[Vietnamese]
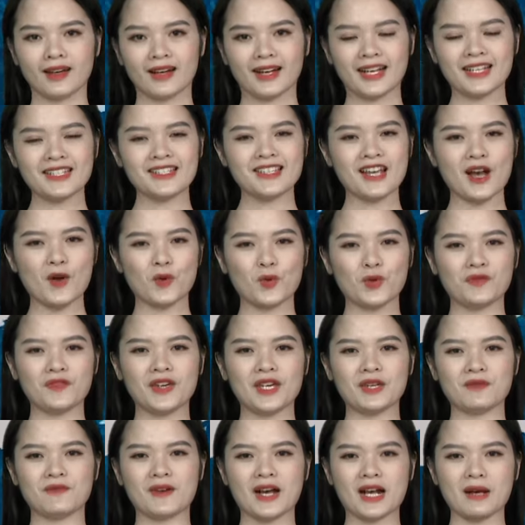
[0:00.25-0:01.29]
Kính chào quý
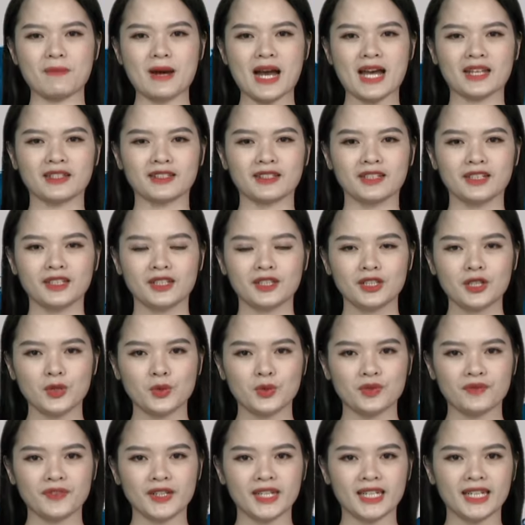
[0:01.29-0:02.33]
vị và các bạn. Thưa
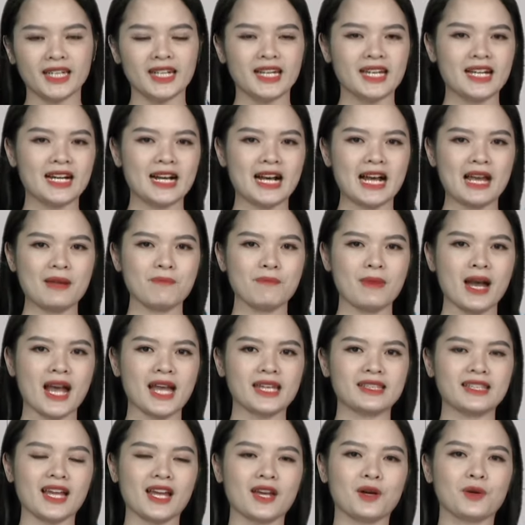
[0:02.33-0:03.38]
quý vị, ngày
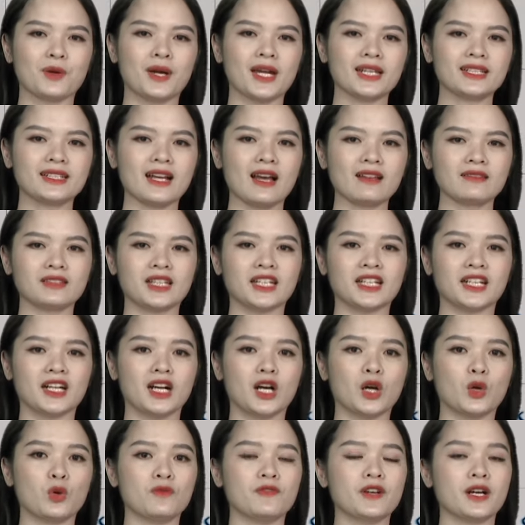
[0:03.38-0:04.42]
mai tại hầu hết các tỉnh
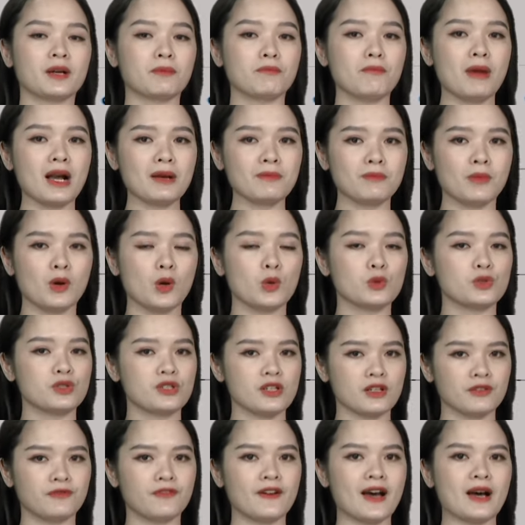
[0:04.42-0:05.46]
ở khu vực Bắc Bộ
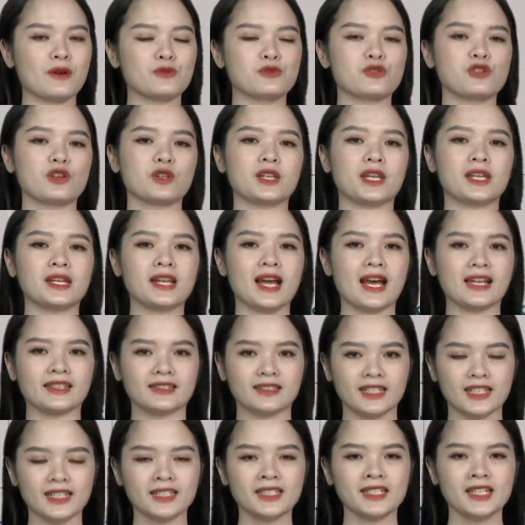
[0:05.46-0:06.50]
trở vào cho đến Hà
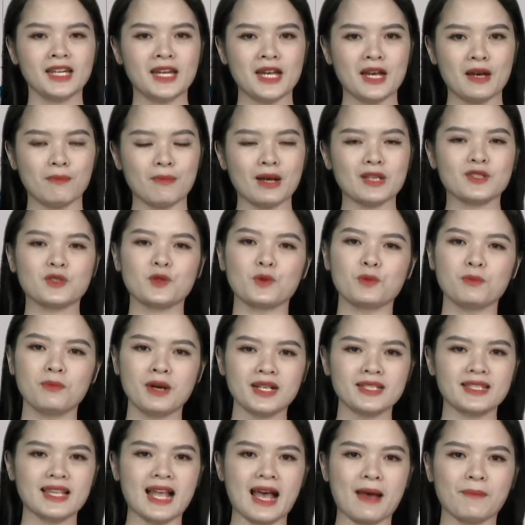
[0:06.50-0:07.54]
Tĩnh, mặc dù
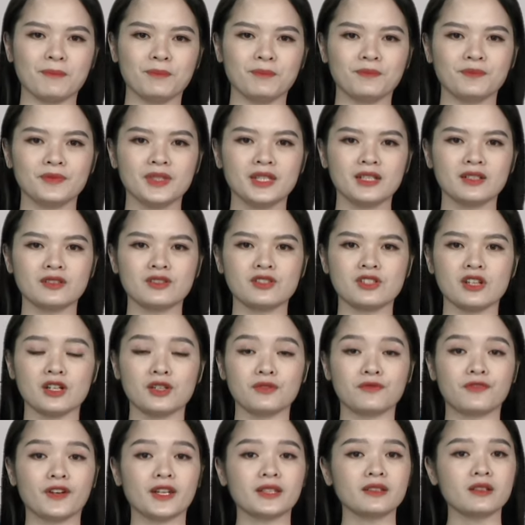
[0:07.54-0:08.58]
mưa giảm nhưng
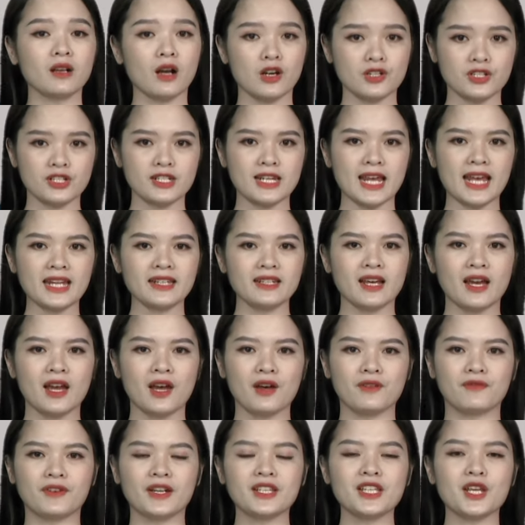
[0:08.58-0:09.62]
trời vẫn còn rét
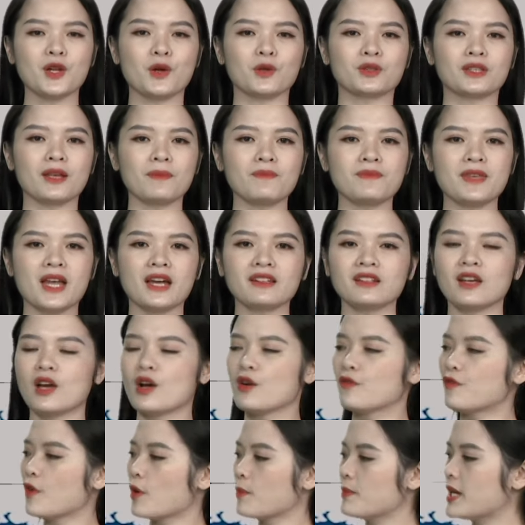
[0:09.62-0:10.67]
với nhiệt độ thấp nhất
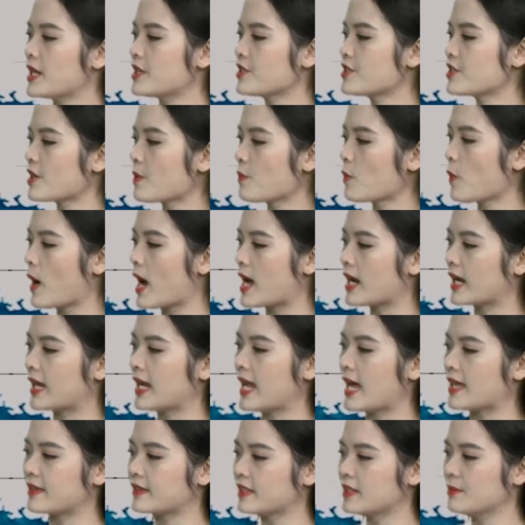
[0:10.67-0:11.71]
phổ biến trong khoảng
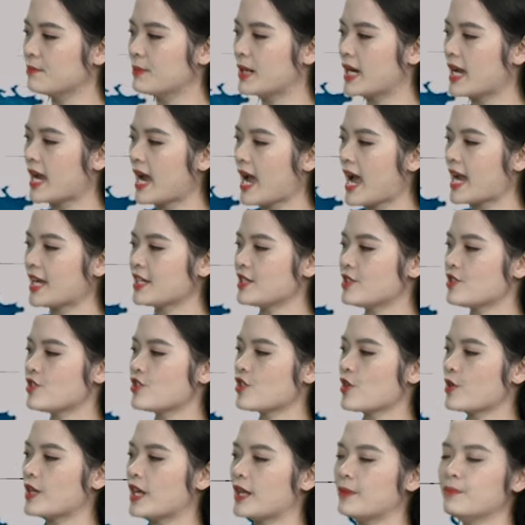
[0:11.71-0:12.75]
là từ 12
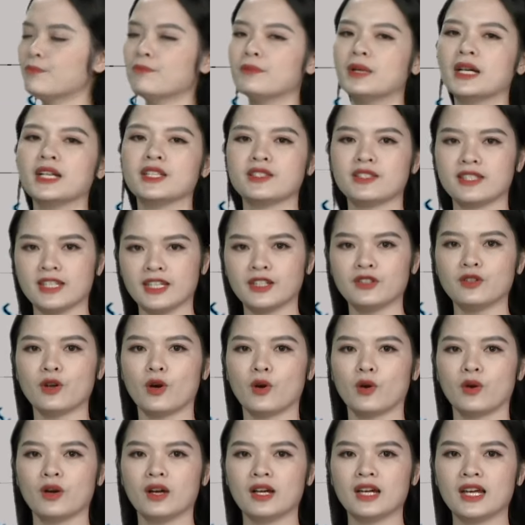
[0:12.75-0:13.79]
cho đến 19
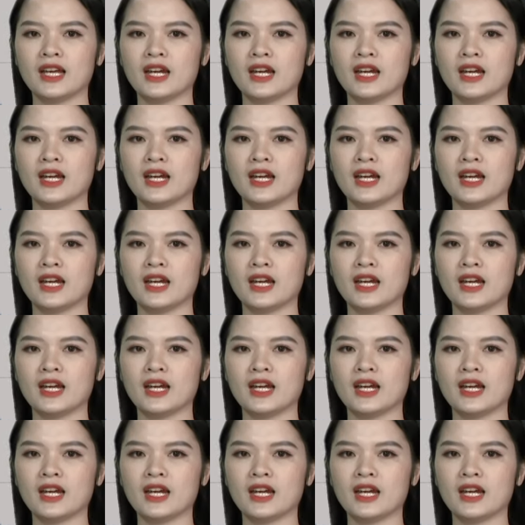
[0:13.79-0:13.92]
độ.